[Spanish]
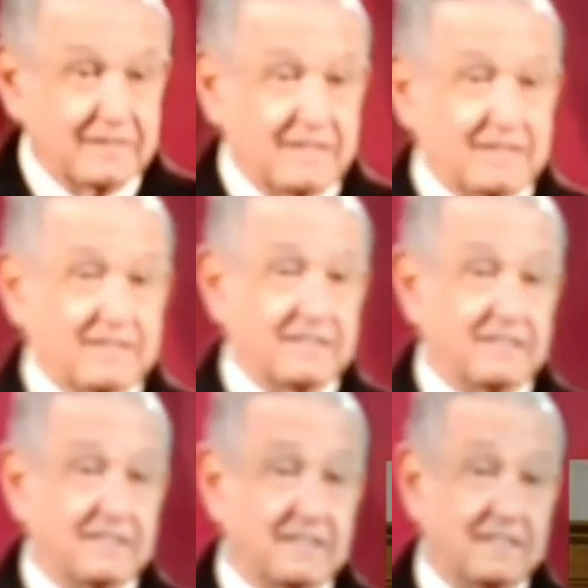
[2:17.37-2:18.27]
esta
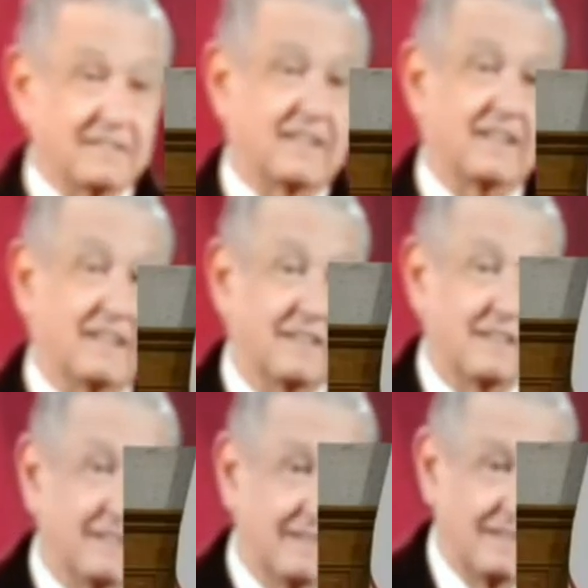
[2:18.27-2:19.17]
ancheta está
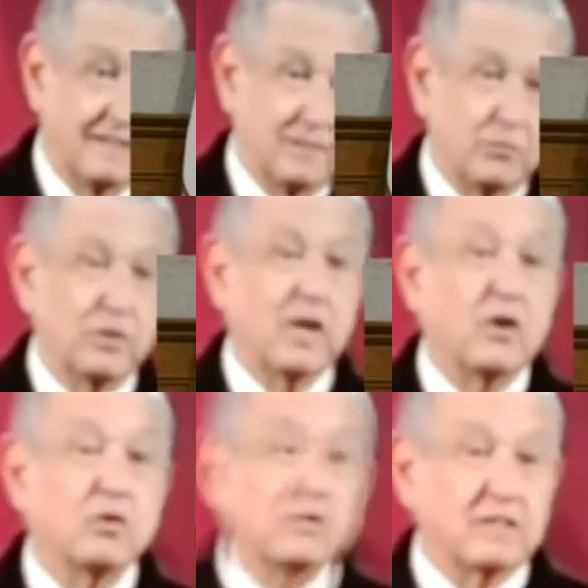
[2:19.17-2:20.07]
muy
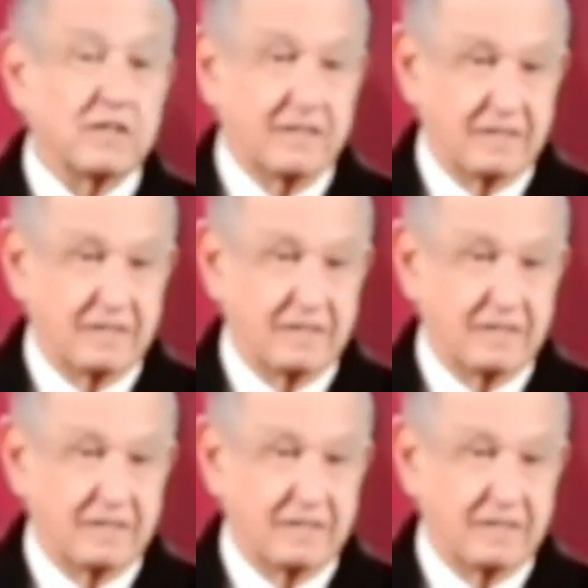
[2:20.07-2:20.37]
angosta.